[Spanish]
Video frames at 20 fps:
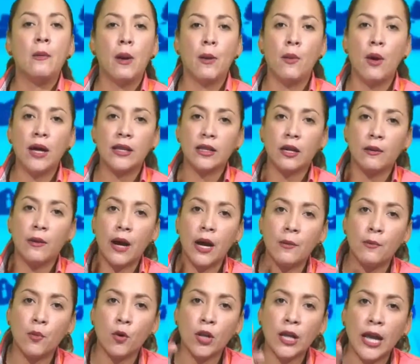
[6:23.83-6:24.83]
vamos a
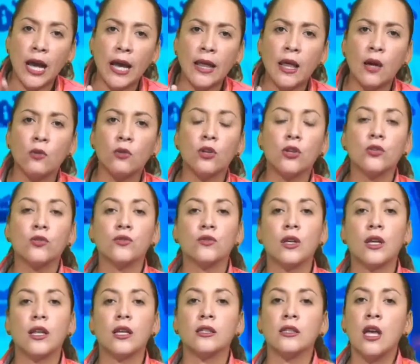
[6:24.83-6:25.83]
trabajar por cada uno de
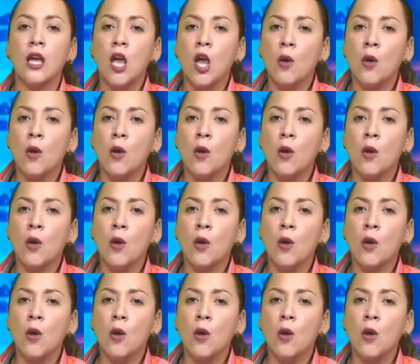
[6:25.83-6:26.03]
ustedes